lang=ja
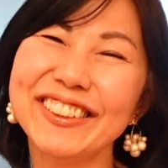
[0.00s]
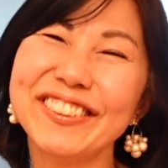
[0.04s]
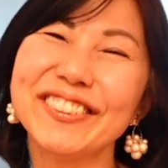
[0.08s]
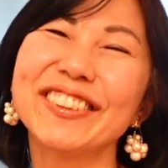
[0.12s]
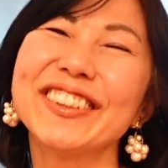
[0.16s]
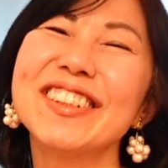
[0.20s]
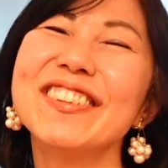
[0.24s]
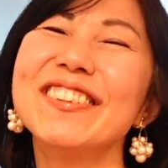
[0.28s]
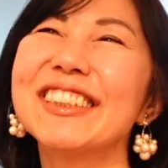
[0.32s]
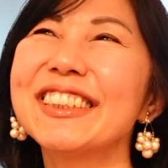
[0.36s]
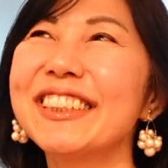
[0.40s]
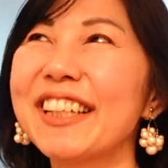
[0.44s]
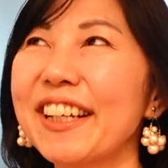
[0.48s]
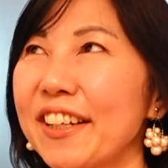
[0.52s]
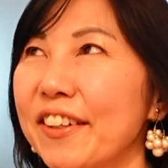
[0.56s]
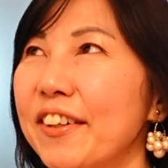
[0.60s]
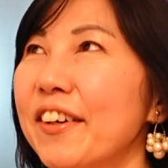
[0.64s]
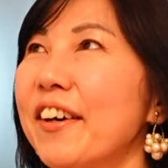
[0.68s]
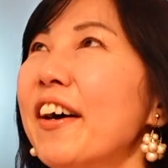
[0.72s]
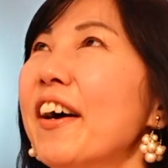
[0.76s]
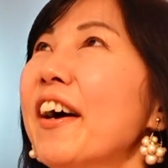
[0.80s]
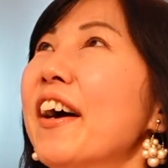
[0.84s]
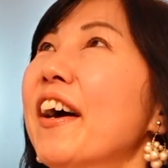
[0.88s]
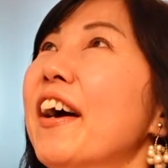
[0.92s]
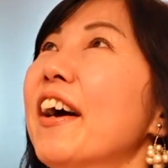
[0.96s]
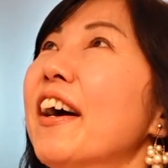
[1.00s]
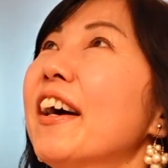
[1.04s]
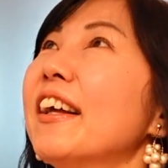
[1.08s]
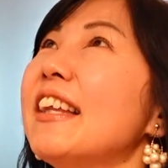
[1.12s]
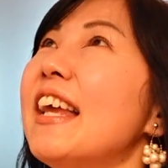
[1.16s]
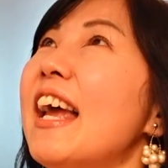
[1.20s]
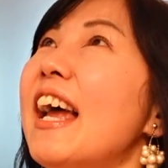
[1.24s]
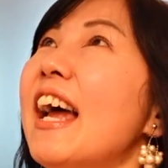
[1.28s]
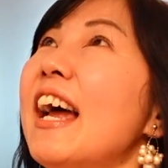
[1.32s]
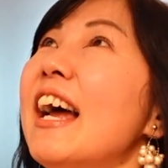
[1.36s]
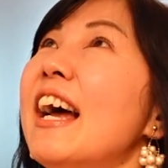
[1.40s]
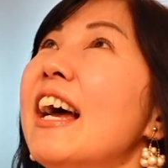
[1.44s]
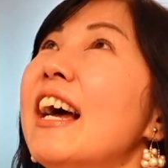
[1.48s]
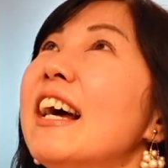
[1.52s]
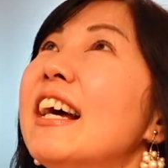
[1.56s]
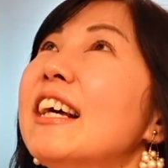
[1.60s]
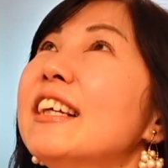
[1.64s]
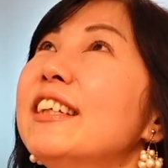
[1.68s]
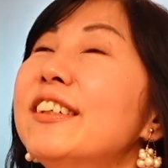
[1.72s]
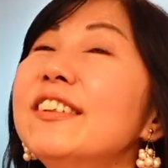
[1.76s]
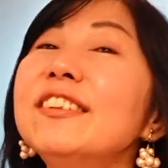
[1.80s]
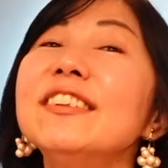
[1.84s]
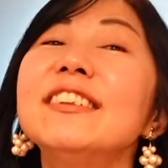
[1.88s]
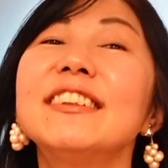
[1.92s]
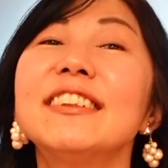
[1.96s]
言ってましたけどで
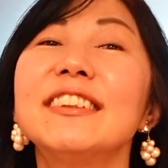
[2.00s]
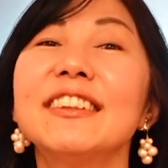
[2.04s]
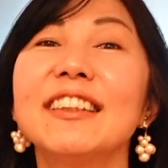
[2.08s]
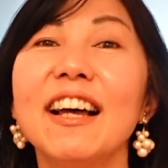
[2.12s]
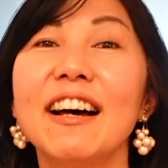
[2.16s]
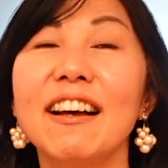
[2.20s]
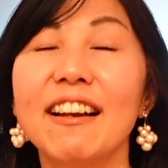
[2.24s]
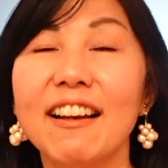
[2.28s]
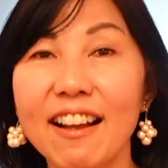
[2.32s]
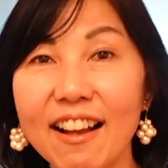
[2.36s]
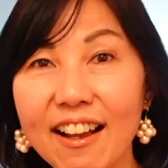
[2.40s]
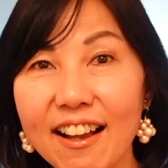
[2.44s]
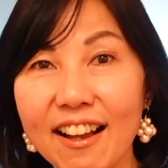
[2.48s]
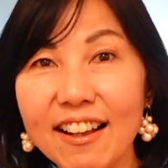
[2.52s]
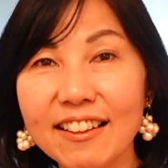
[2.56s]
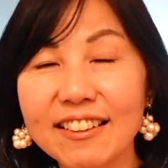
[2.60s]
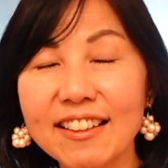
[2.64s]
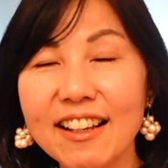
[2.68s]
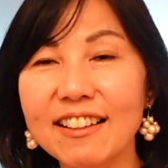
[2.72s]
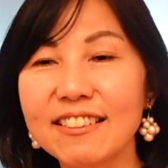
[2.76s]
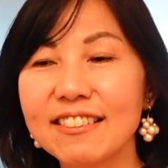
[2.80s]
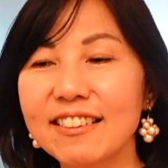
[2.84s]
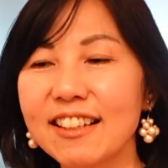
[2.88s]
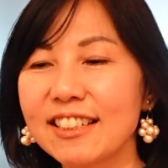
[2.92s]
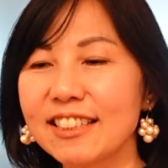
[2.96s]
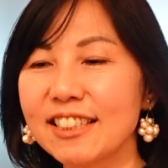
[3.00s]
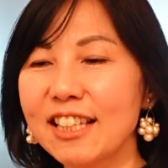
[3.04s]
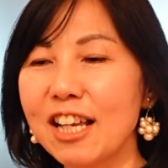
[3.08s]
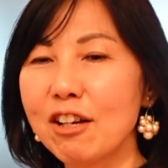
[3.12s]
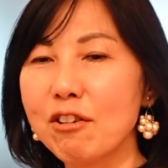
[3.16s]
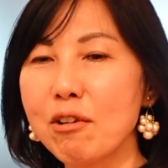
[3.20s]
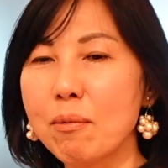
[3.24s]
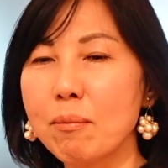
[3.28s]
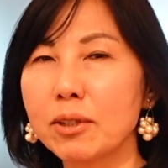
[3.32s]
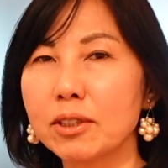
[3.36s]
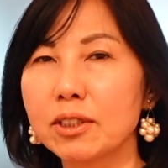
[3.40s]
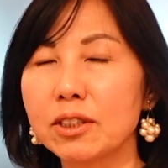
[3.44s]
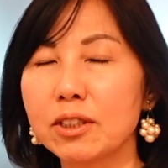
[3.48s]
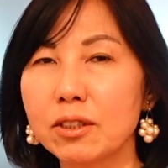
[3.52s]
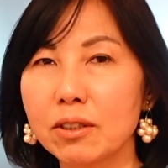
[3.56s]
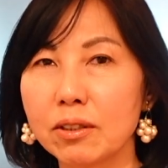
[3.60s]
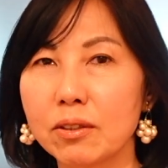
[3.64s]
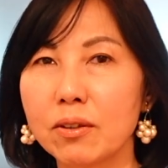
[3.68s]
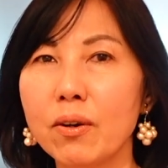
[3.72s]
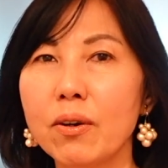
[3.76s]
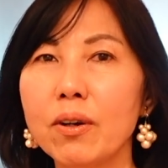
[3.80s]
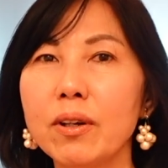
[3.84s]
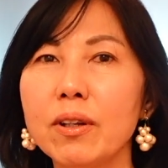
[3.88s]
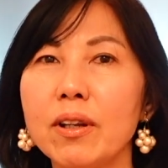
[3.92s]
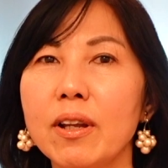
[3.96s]
言ったら旦那さんはもうす
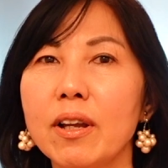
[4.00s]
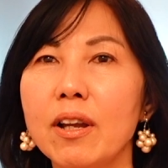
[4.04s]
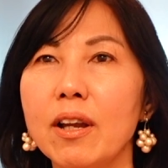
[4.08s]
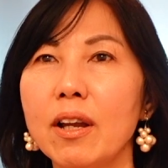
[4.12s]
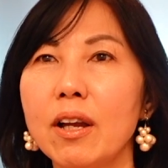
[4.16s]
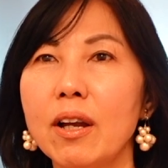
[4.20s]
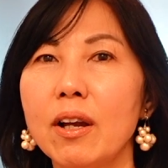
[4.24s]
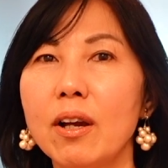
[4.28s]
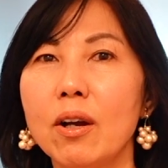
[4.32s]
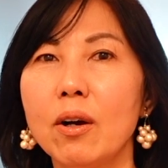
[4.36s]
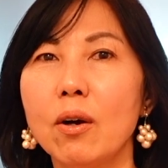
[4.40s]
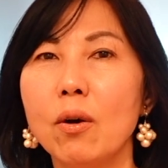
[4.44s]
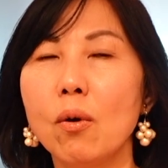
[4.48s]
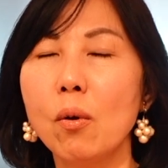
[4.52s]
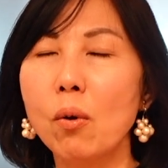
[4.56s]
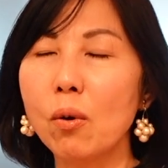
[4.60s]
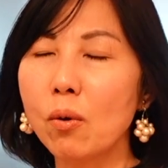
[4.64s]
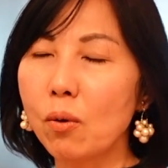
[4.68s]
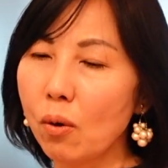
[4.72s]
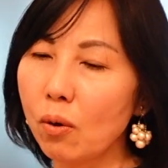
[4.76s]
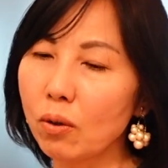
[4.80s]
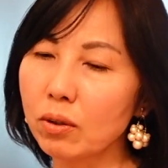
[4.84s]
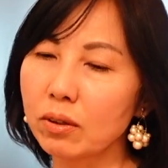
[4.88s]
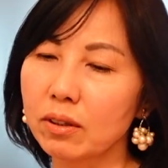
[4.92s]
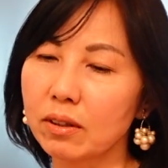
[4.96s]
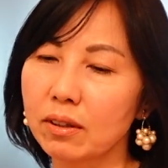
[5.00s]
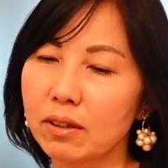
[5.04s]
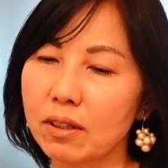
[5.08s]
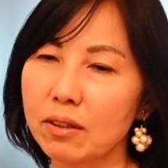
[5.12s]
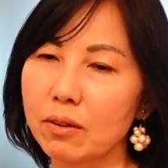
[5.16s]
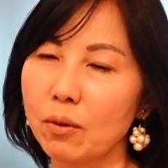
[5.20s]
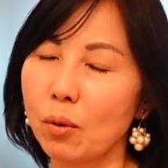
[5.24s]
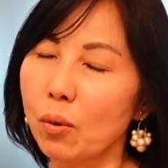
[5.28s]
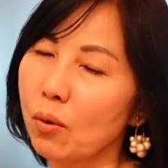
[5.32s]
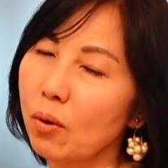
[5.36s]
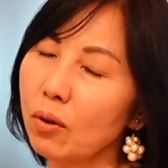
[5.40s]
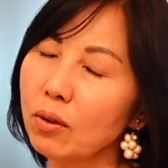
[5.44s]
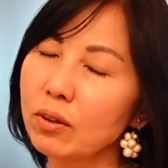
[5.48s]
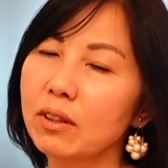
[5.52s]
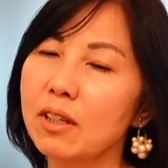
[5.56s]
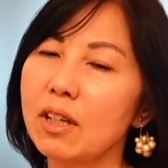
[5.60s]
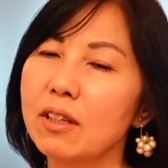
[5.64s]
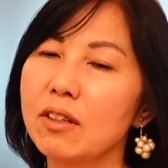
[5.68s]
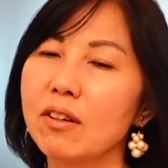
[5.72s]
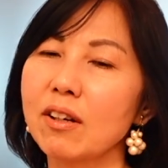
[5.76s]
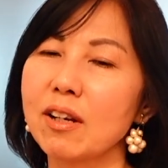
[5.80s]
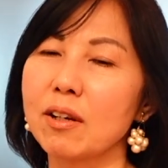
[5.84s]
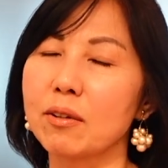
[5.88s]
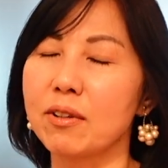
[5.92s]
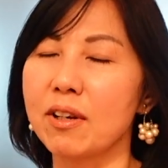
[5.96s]
ごい怒って怒ってっ
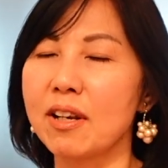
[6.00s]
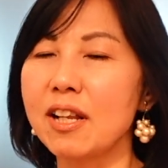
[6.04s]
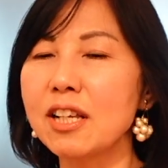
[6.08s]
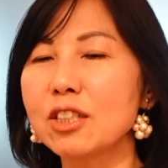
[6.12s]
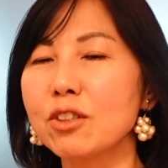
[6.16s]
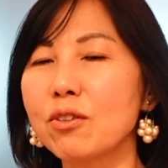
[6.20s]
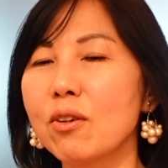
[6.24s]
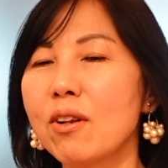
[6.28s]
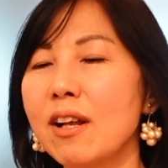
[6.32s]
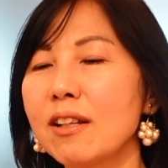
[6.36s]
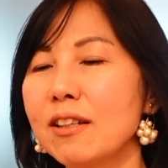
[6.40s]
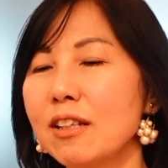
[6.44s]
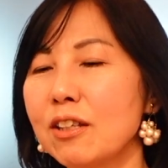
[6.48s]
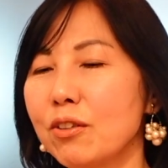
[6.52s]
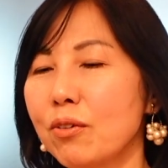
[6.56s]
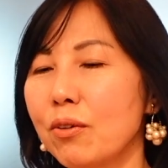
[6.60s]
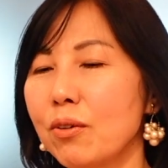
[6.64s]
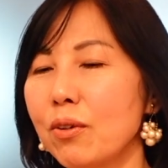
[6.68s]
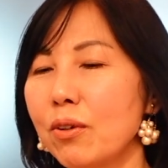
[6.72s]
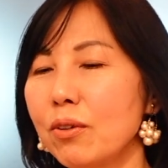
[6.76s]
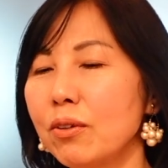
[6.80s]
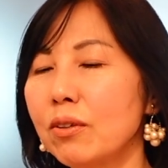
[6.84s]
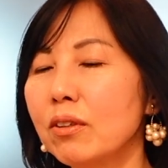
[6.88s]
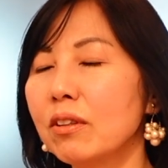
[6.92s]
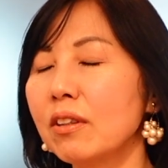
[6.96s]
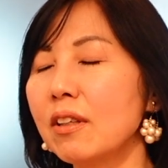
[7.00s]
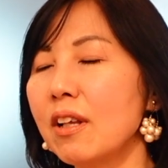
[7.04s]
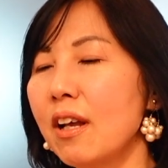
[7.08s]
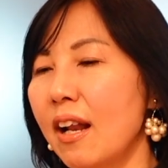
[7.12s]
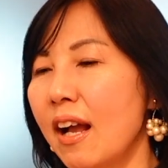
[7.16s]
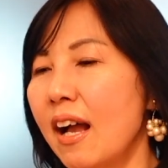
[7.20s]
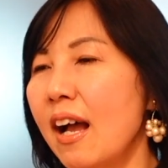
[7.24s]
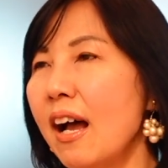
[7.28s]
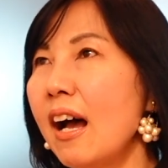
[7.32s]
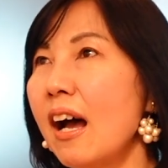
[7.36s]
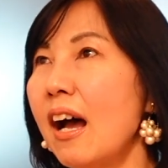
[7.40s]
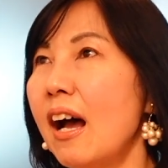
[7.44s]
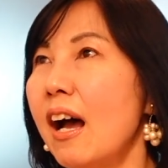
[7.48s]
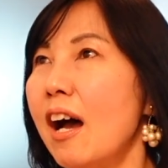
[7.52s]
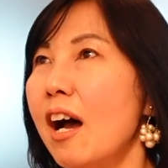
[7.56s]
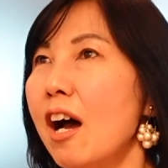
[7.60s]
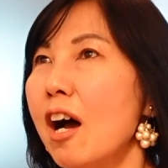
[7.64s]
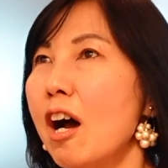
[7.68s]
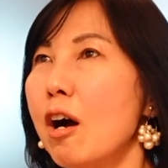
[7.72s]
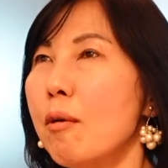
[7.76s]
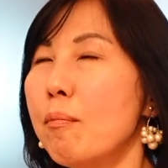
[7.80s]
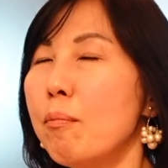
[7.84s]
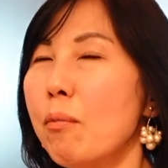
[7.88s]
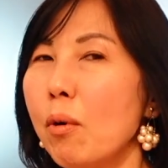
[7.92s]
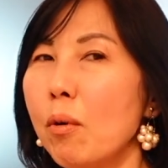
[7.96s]
ていうかレストランでそれを言ったら
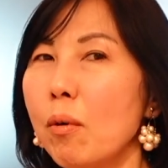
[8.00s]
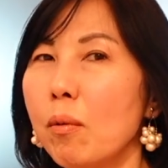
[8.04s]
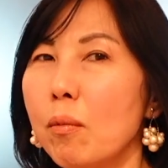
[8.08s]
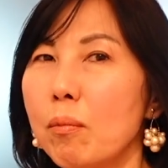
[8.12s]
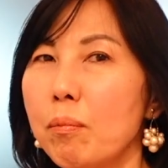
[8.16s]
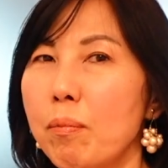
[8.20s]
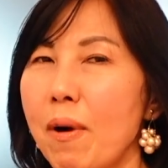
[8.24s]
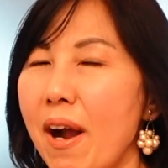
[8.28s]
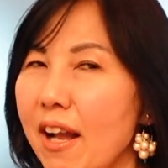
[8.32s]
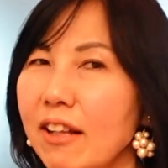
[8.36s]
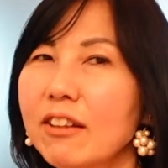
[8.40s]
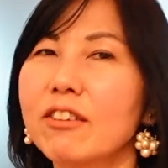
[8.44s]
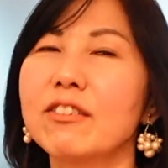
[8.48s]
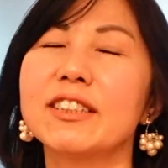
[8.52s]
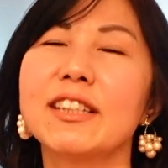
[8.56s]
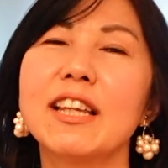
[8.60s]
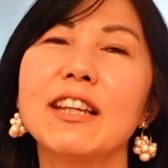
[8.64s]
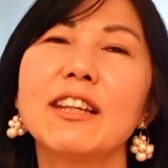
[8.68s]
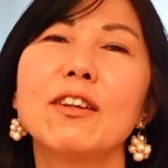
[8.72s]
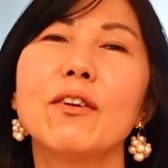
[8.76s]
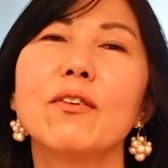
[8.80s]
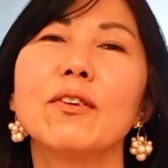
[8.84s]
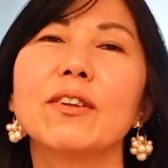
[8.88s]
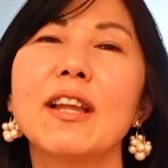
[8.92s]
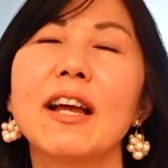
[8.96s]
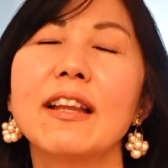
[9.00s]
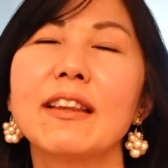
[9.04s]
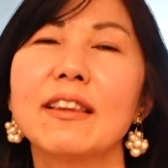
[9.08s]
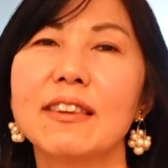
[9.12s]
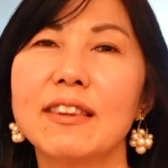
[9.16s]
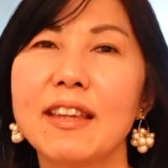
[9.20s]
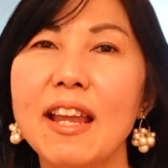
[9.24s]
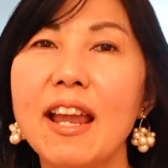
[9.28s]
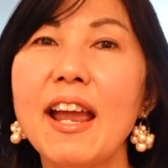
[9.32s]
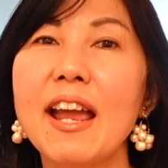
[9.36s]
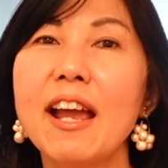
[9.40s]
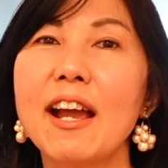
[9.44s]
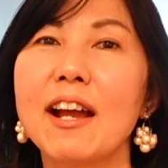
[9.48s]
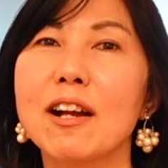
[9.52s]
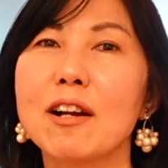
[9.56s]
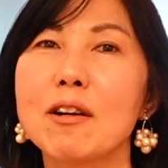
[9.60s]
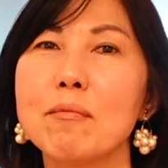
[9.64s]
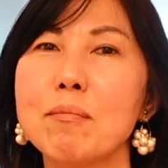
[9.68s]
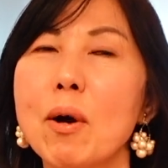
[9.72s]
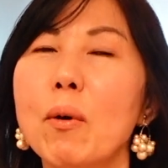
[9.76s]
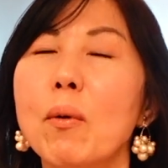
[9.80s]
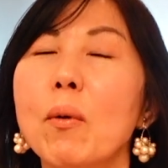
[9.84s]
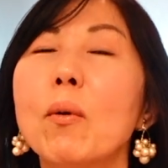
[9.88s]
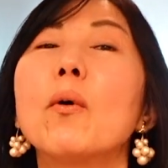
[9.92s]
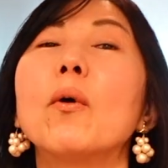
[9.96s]
もうバーッと席を立って、
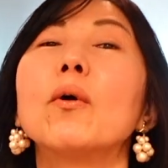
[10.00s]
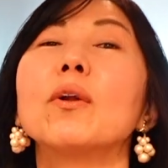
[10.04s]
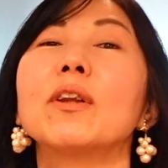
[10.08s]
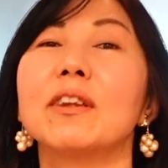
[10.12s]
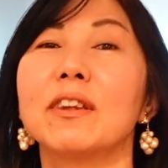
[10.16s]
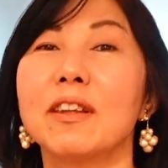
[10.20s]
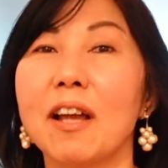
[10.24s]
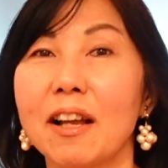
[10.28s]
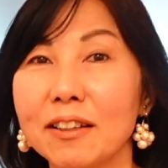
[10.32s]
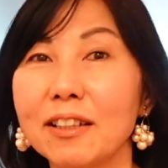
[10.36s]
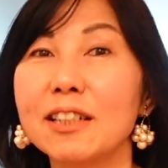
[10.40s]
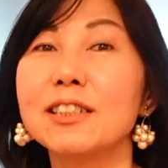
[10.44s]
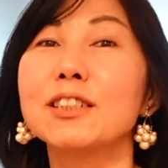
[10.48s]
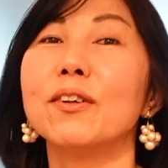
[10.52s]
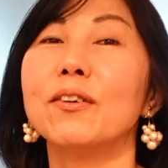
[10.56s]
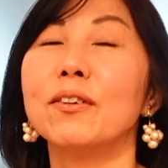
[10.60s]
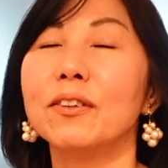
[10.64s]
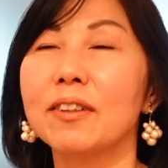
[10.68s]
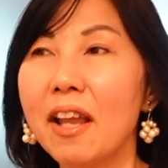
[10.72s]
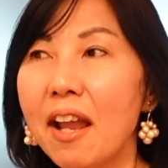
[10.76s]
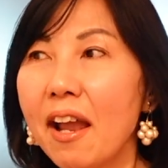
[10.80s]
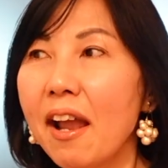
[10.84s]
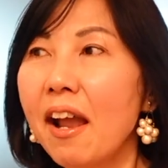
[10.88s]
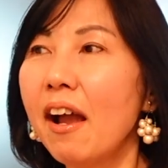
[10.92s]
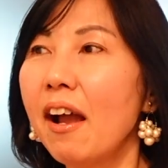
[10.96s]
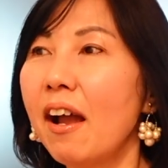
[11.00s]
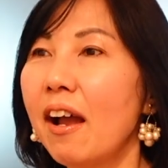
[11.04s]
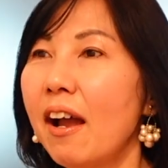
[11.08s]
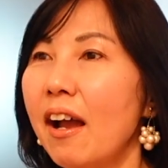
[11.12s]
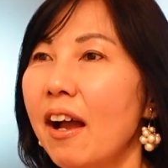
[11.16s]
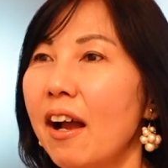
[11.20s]
まあ、怒ったんでしょうね。